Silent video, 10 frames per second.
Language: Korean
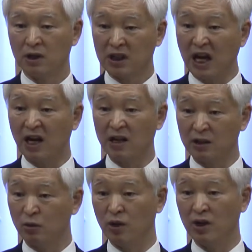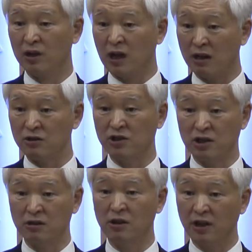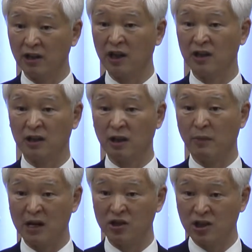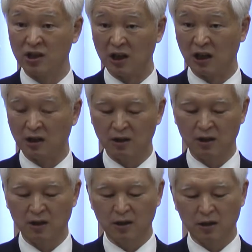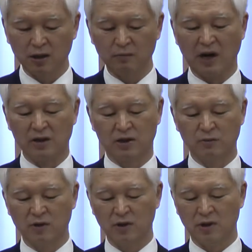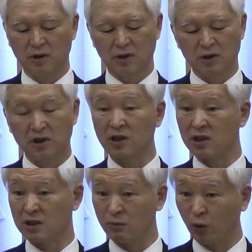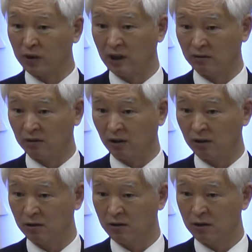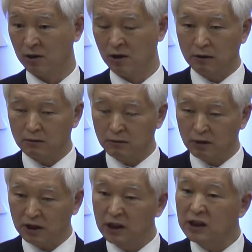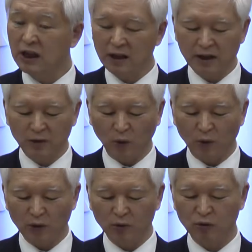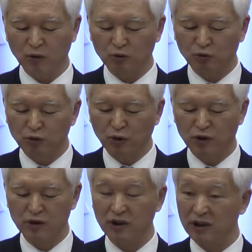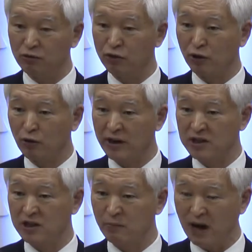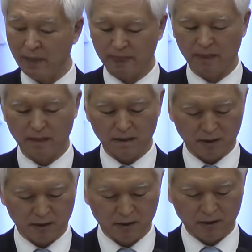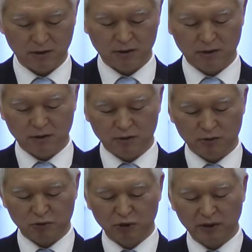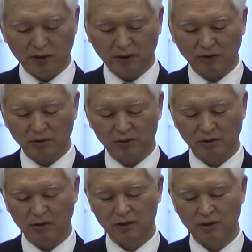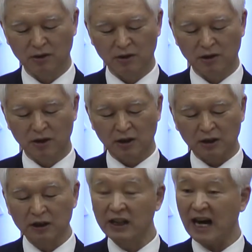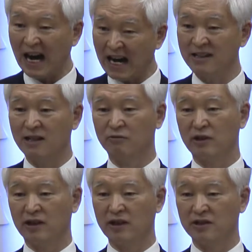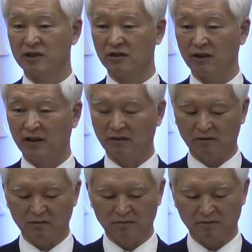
나 이외에 다른 신을 내게 있게 말지니라. 이 말씀을 지키지 못했어. 인간의 노력으로 구원을 이루려고 했지만 주님께서는 그게 아니라고 얘기하신 거예요.